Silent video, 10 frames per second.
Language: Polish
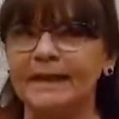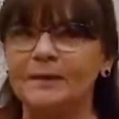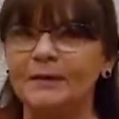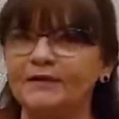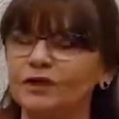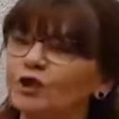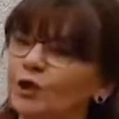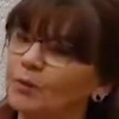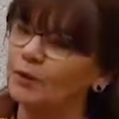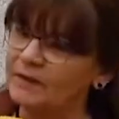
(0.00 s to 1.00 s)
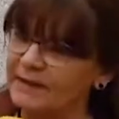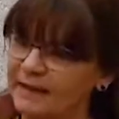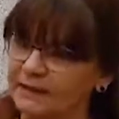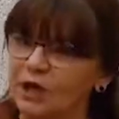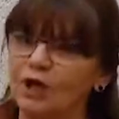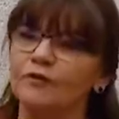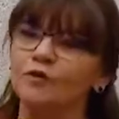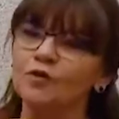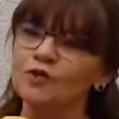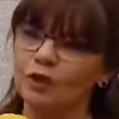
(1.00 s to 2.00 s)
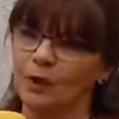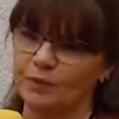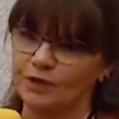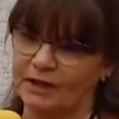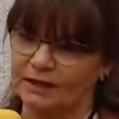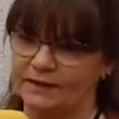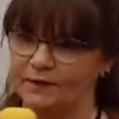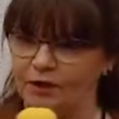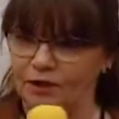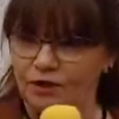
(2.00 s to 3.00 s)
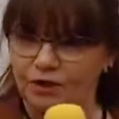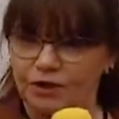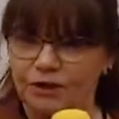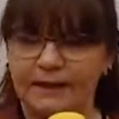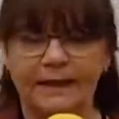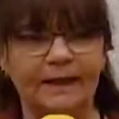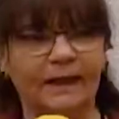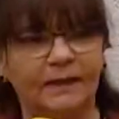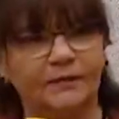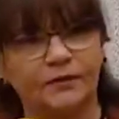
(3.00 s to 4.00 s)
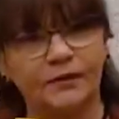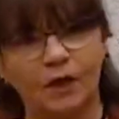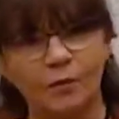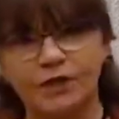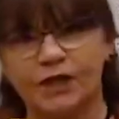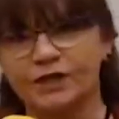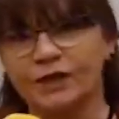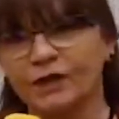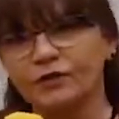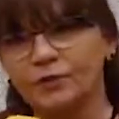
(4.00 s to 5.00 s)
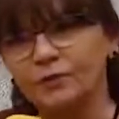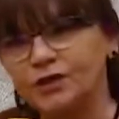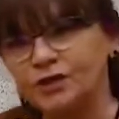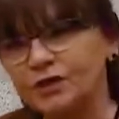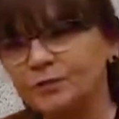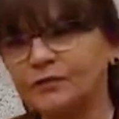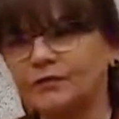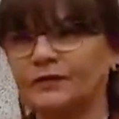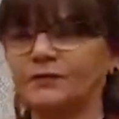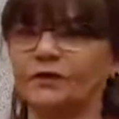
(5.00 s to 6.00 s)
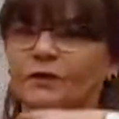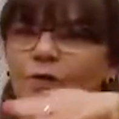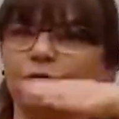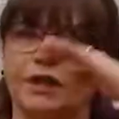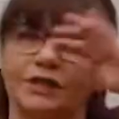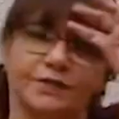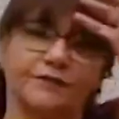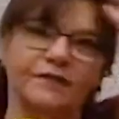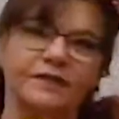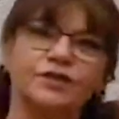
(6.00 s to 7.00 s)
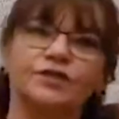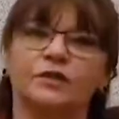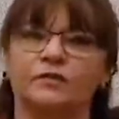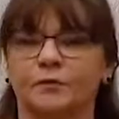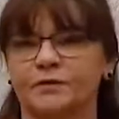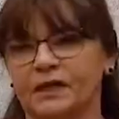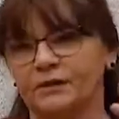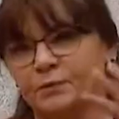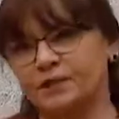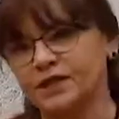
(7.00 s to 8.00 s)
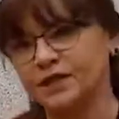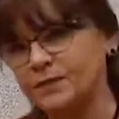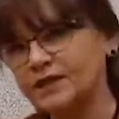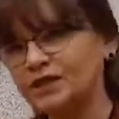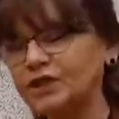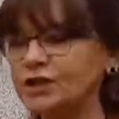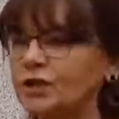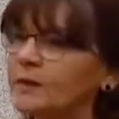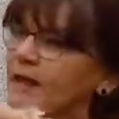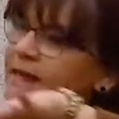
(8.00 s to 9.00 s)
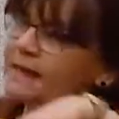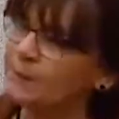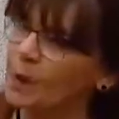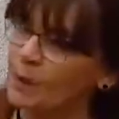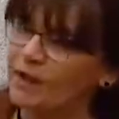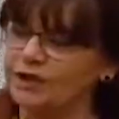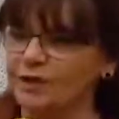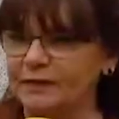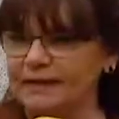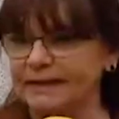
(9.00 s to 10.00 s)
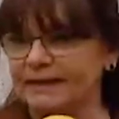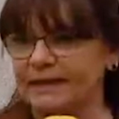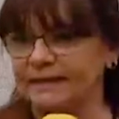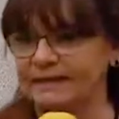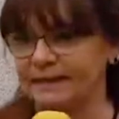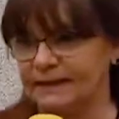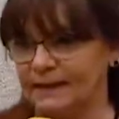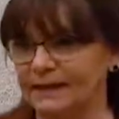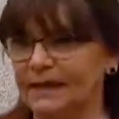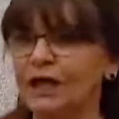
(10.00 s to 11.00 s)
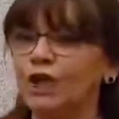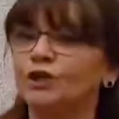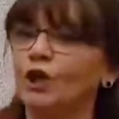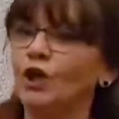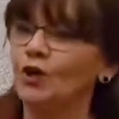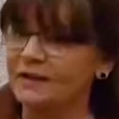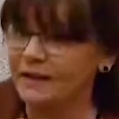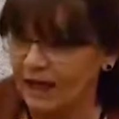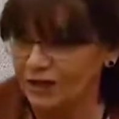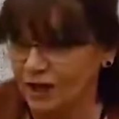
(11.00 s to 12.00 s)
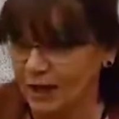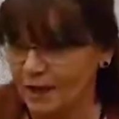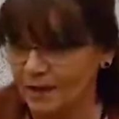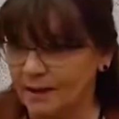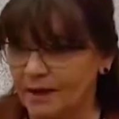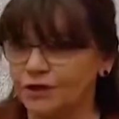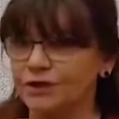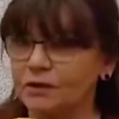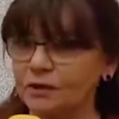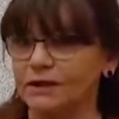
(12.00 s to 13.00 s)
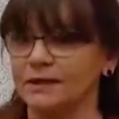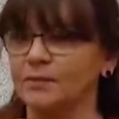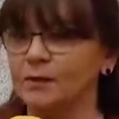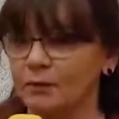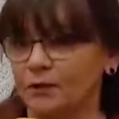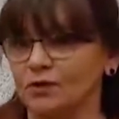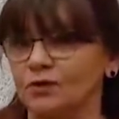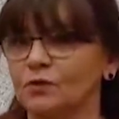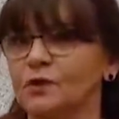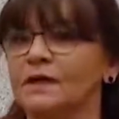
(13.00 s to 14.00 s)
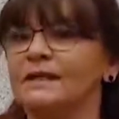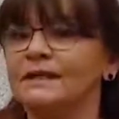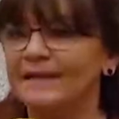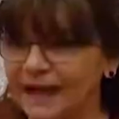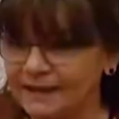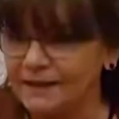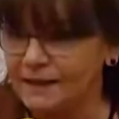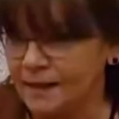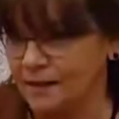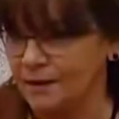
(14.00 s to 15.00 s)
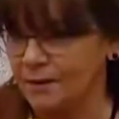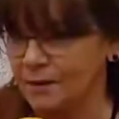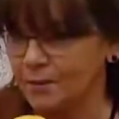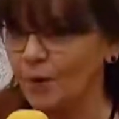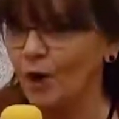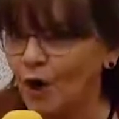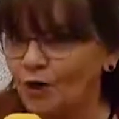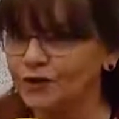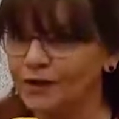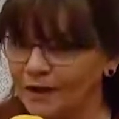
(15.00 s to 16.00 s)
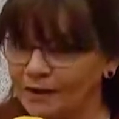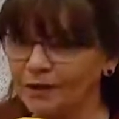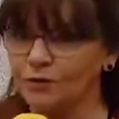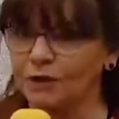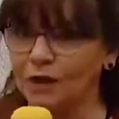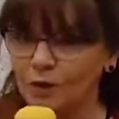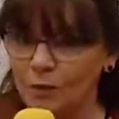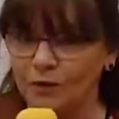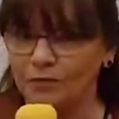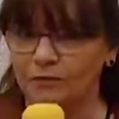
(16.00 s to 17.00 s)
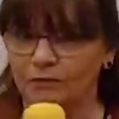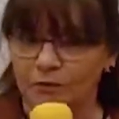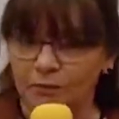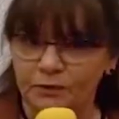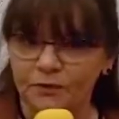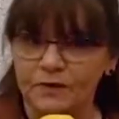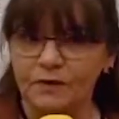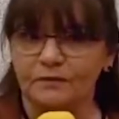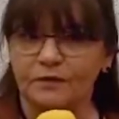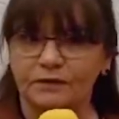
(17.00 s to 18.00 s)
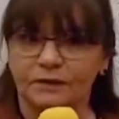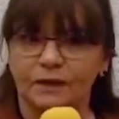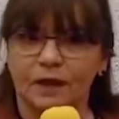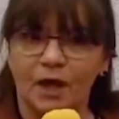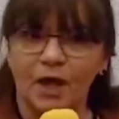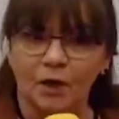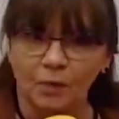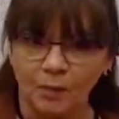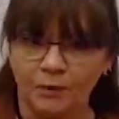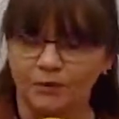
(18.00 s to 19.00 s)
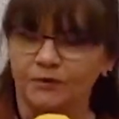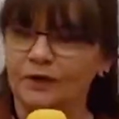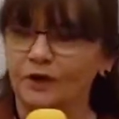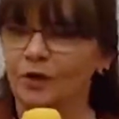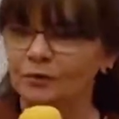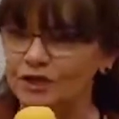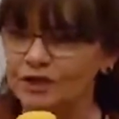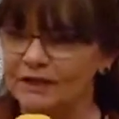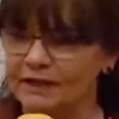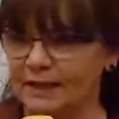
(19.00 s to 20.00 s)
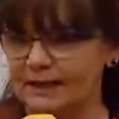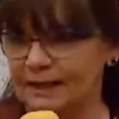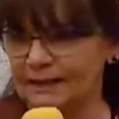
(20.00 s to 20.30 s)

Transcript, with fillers: pewien dobrostan w różnych obszarach swojego życia w obszarze ekonomicznym, w, w obszarze fizycznym, w obszarze psychicznym, społecznym itd., tak itd. Tak to oznacza, że to jest po prostu tani senior, bo on nie generuje kłopotów, kłopotów zdrowotnych, kłopotów ekonomicznych itd., tak